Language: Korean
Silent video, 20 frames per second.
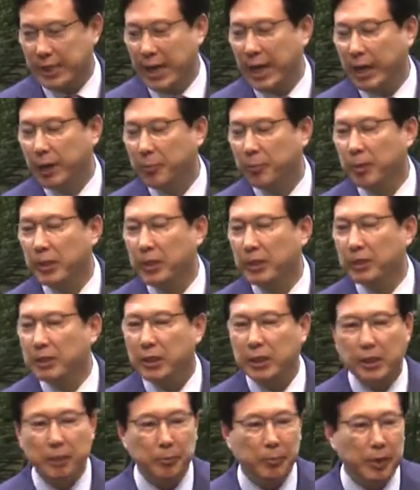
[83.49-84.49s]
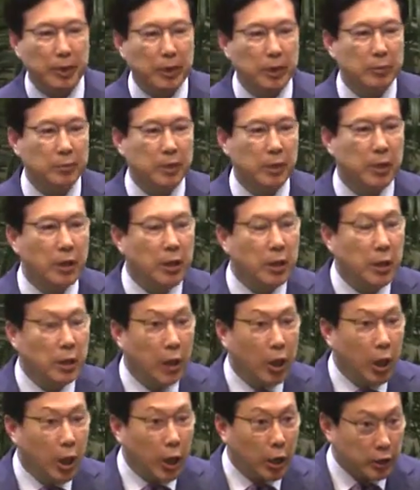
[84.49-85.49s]
작은 믿음, 큰 믿음,
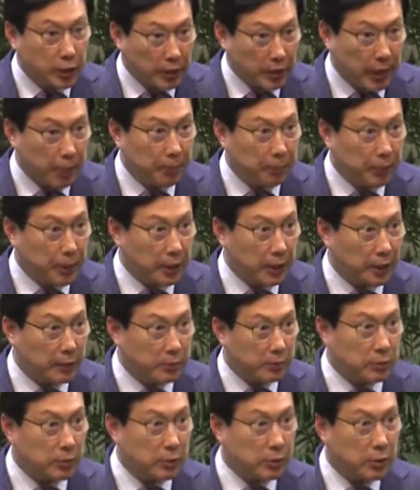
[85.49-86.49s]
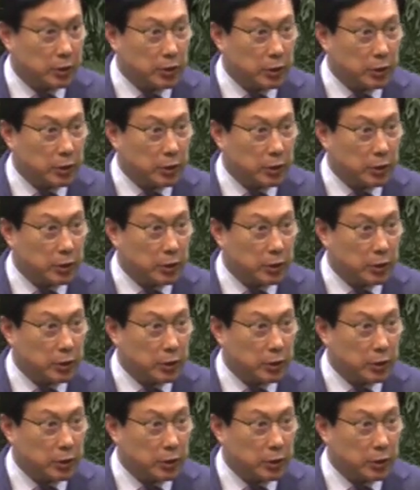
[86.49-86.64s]
헛된 믿음,